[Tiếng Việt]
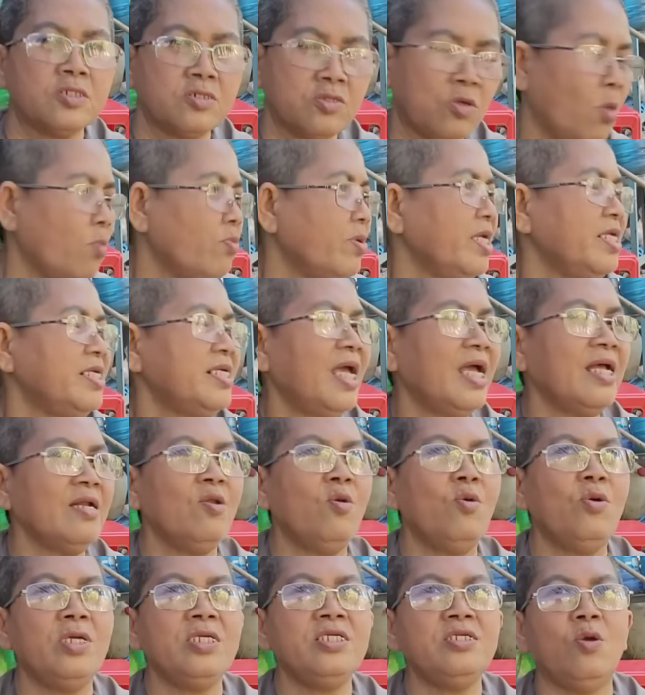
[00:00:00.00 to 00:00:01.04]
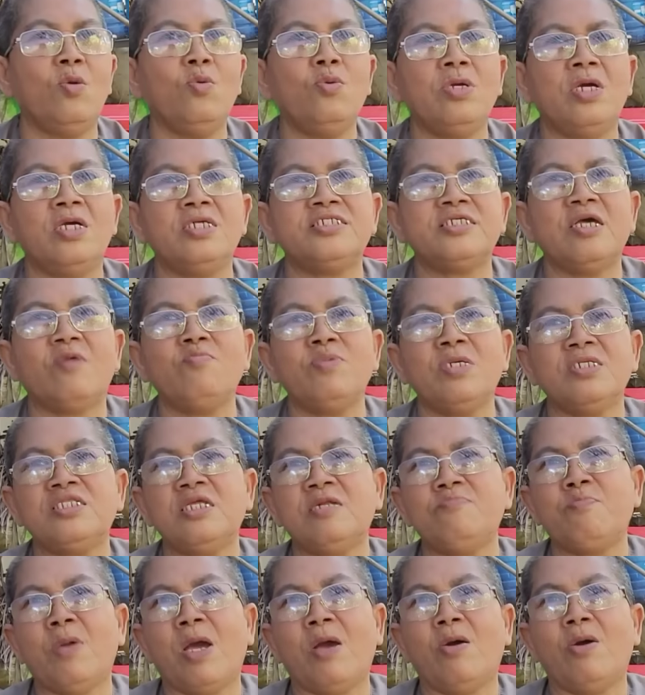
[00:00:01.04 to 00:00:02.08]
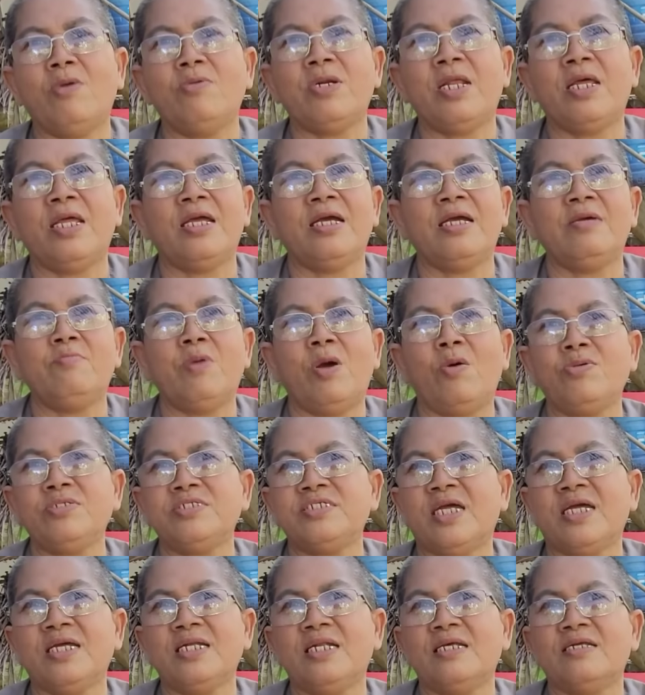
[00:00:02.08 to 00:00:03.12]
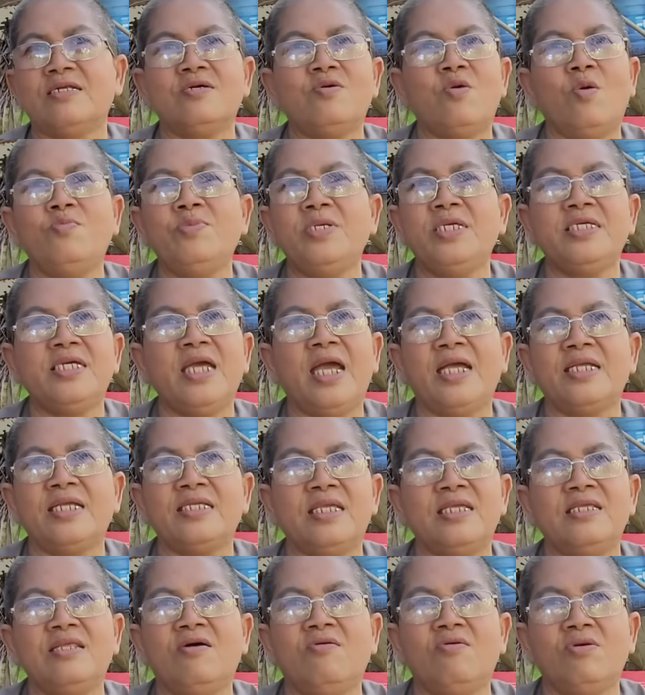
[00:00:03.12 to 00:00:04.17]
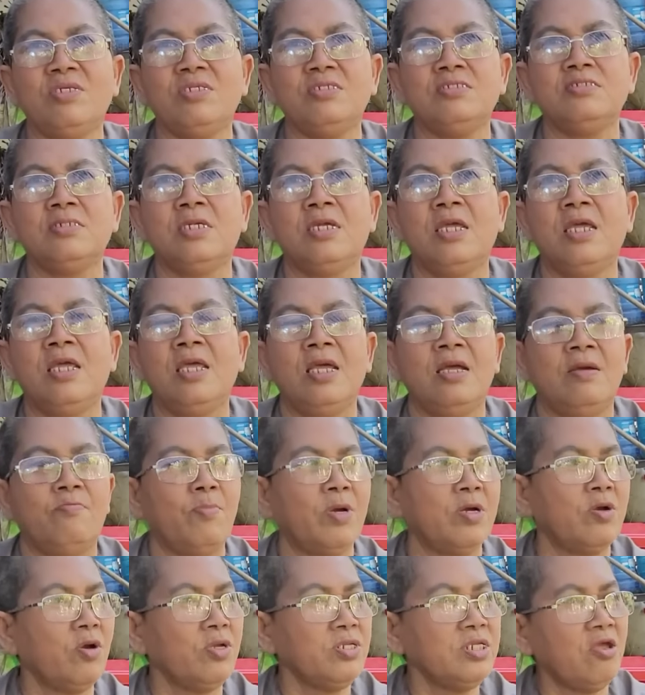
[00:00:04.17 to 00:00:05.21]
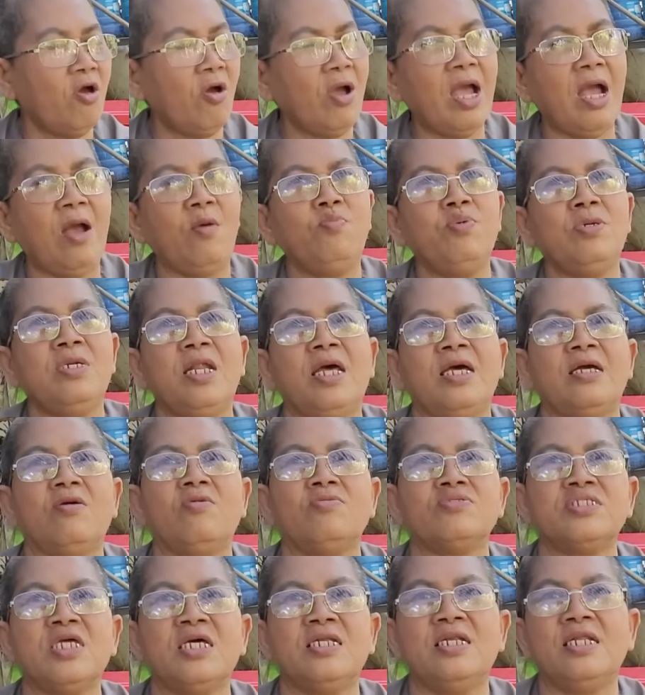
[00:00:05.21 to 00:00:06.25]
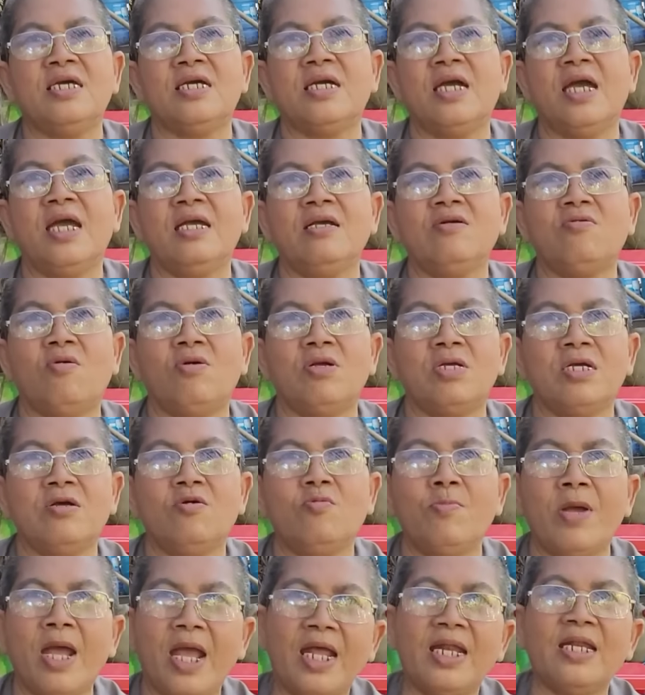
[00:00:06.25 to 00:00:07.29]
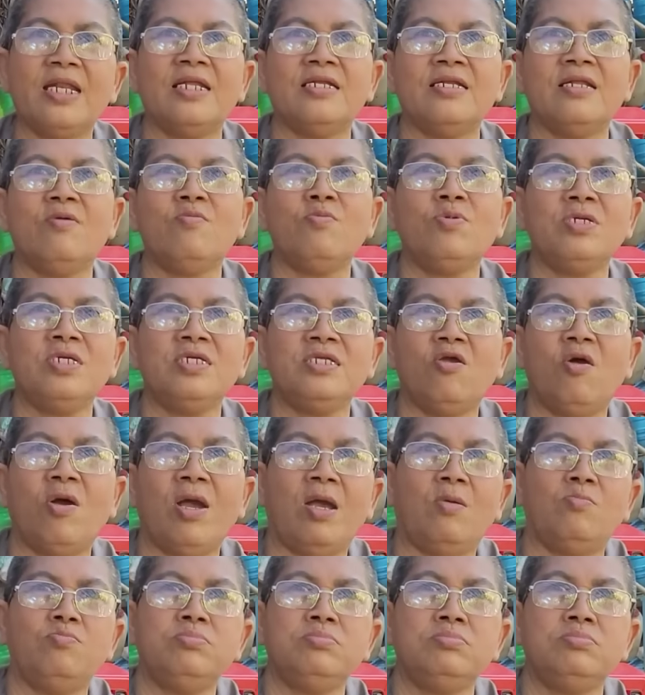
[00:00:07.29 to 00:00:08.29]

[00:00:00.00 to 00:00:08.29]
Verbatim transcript: cũng y gan luôn ví dụ người sống nó thích màu đen hay màu trắng là nó cũng y gan vậy thôi mà có vợ hỏng là con tin là khác còn con ma là nó không có đi vợ hỏng